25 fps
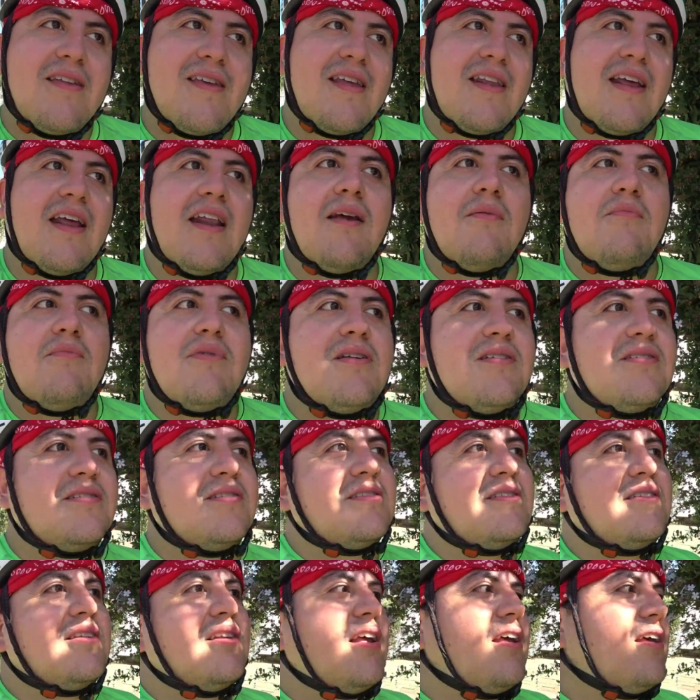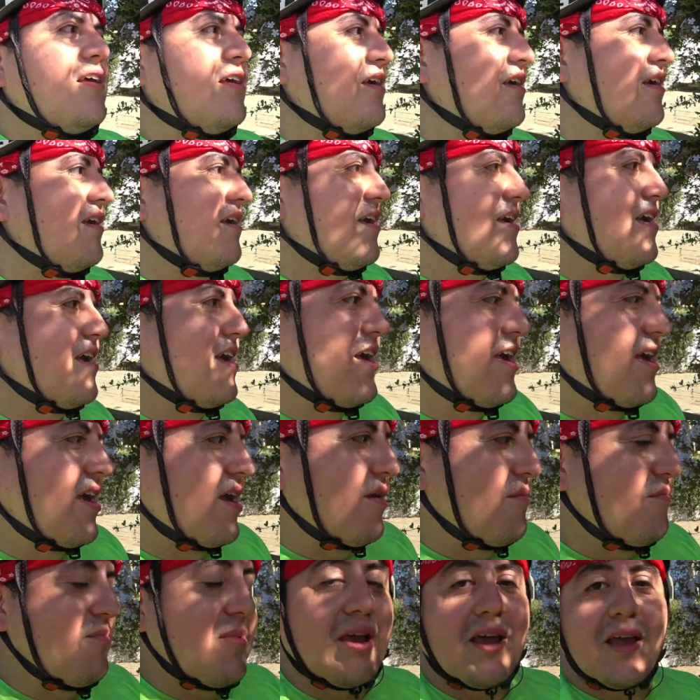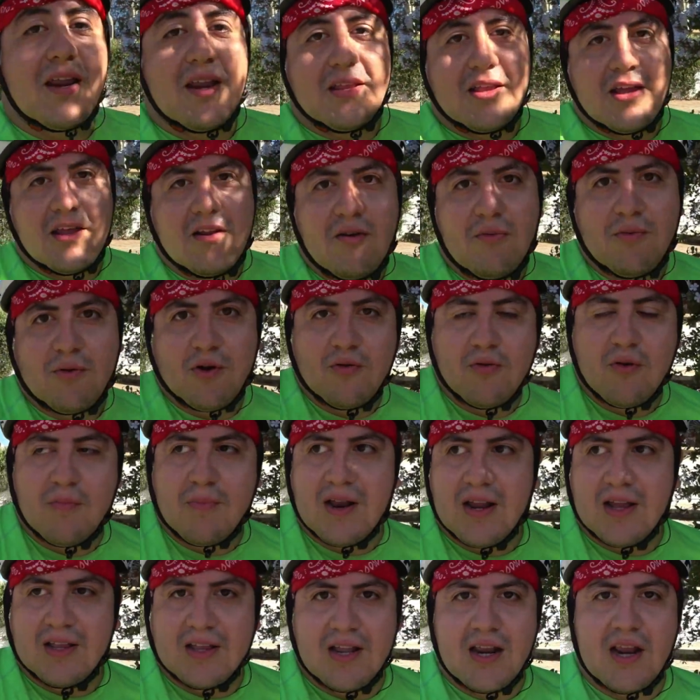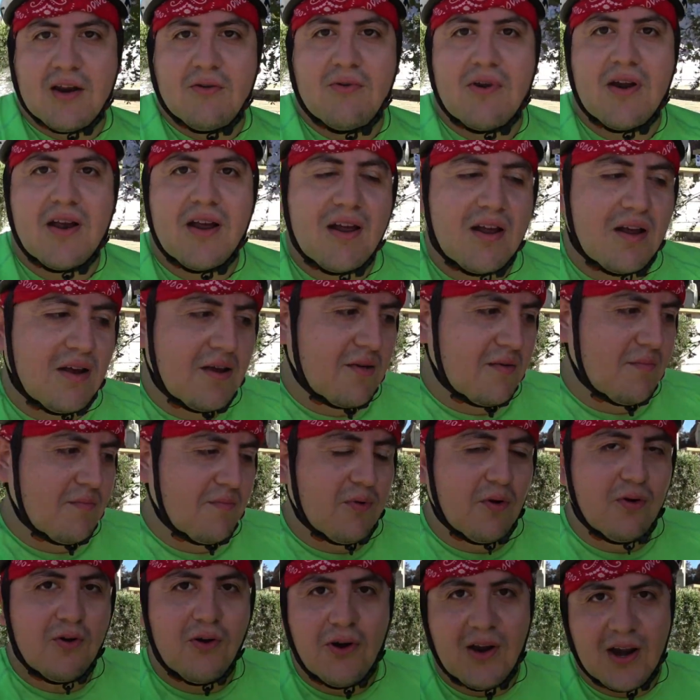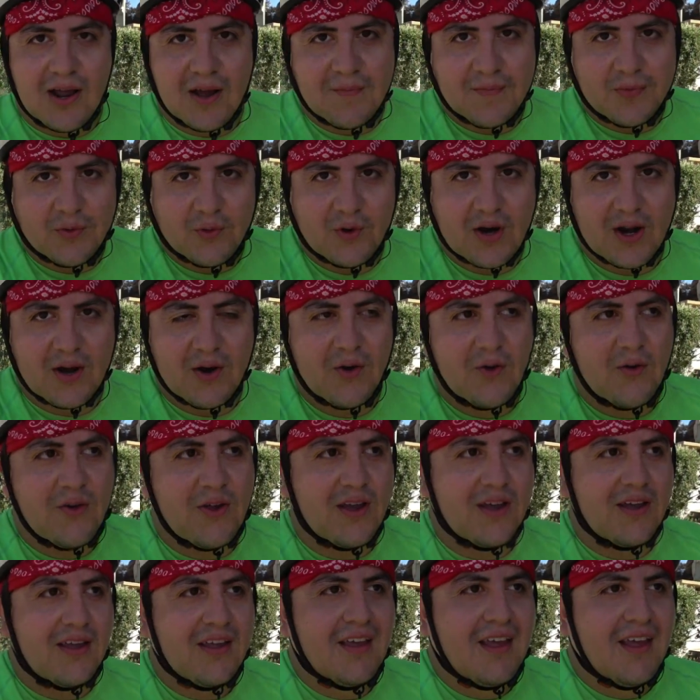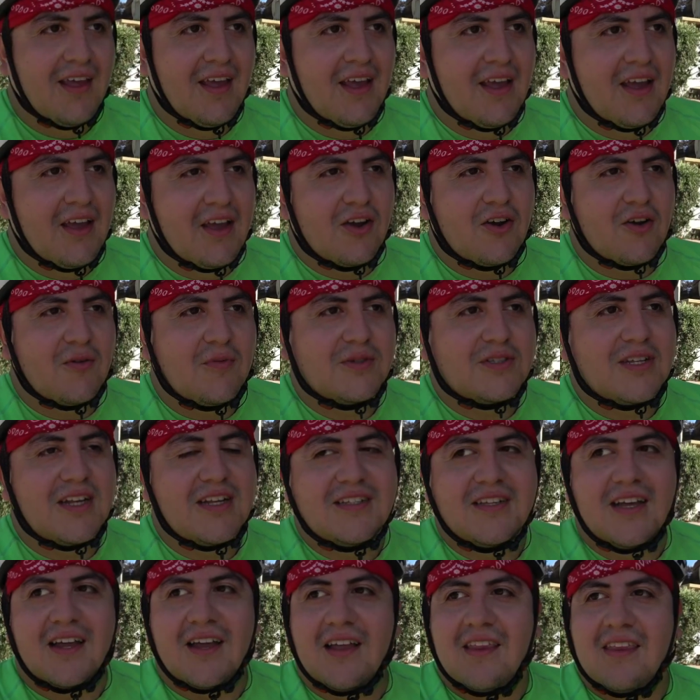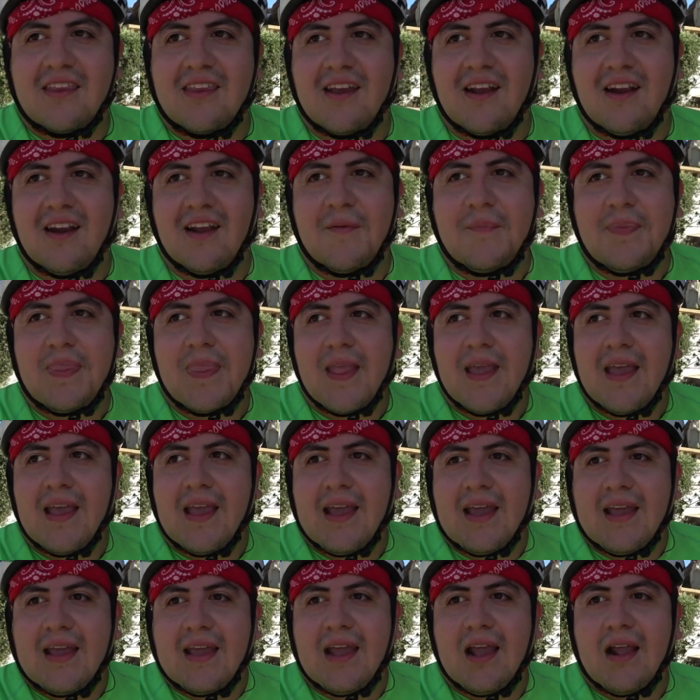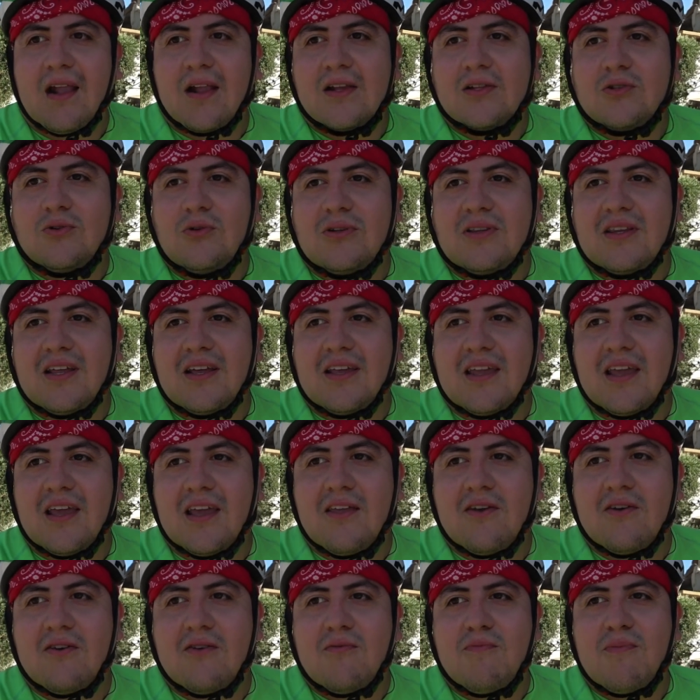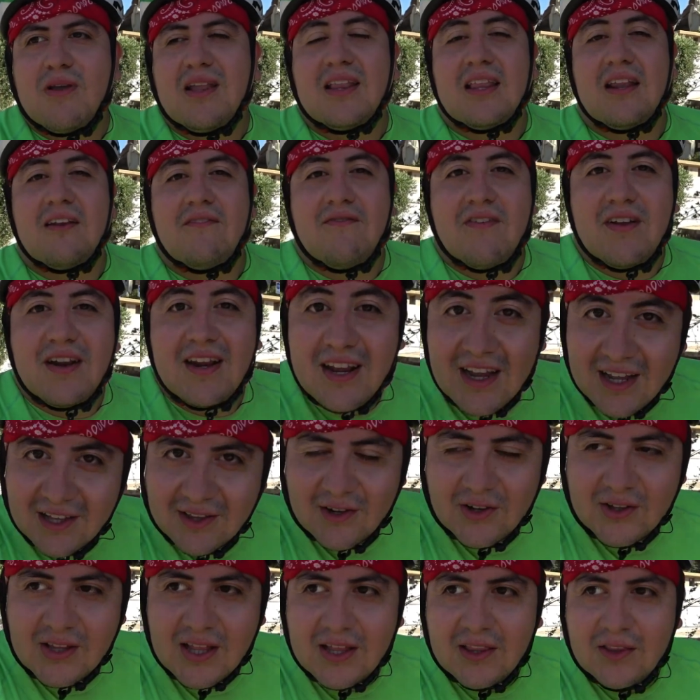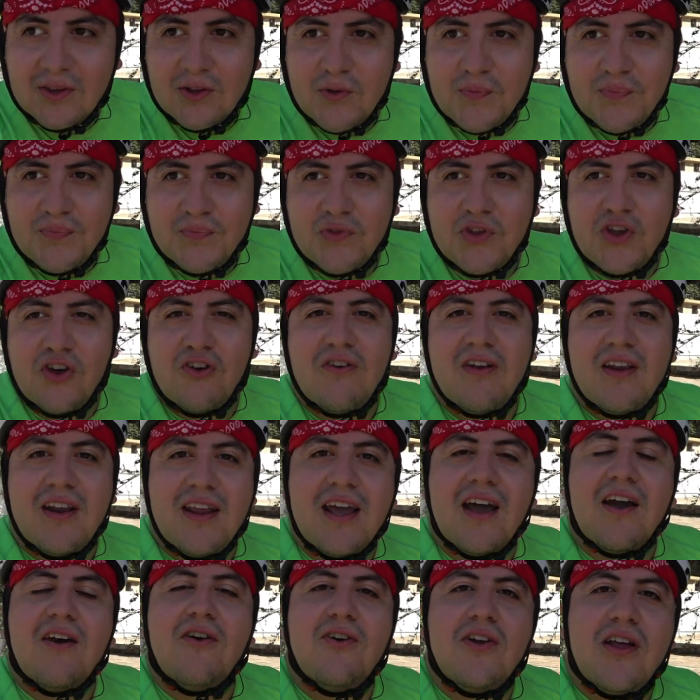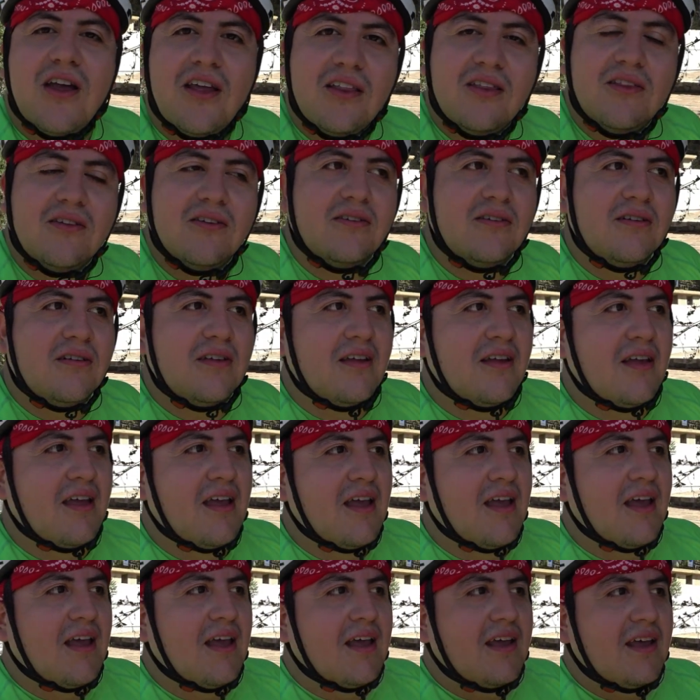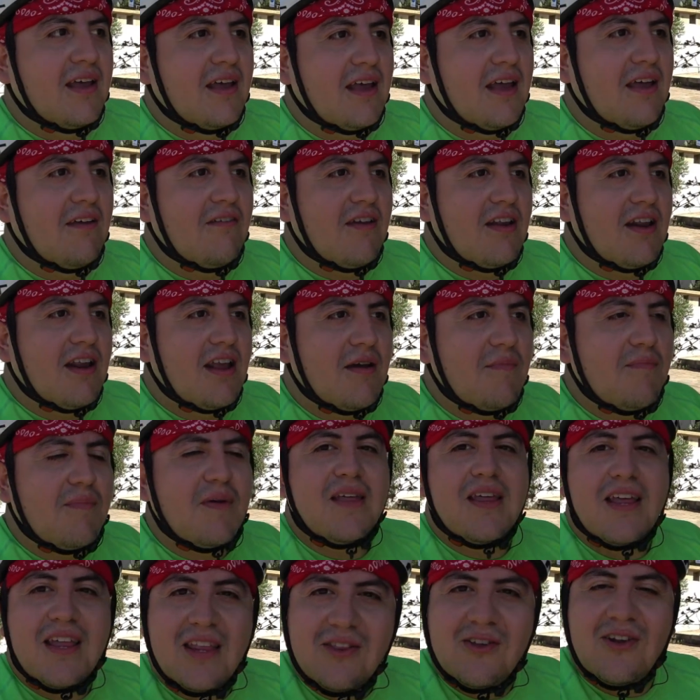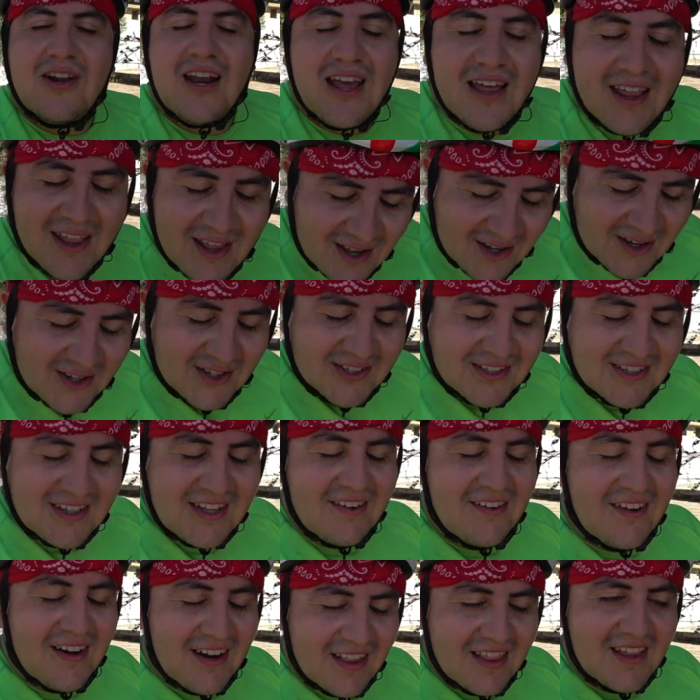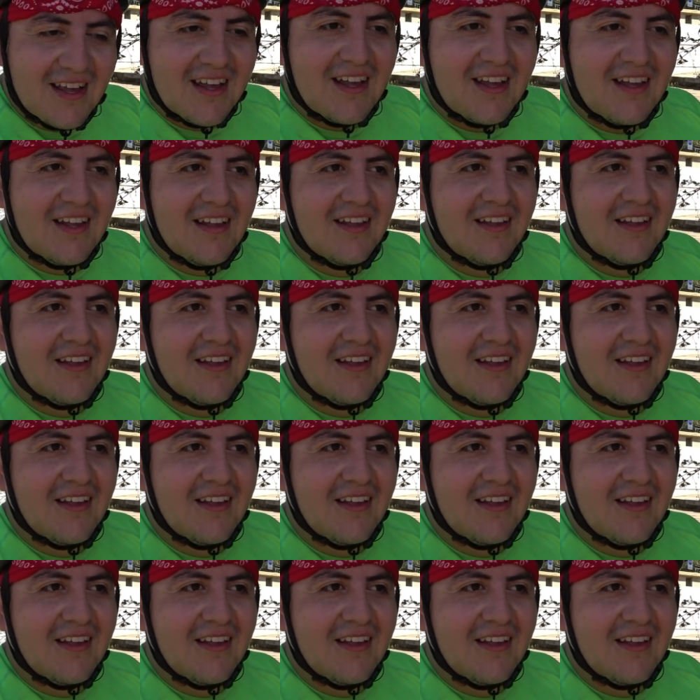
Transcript: llenara mis, eh, mis criterios como para tener una polola, una novia, como se dice acá en Chile. Y resulta que yo mientras venía trotando, yo venía orando y venía pidiéndole a Dios de verdad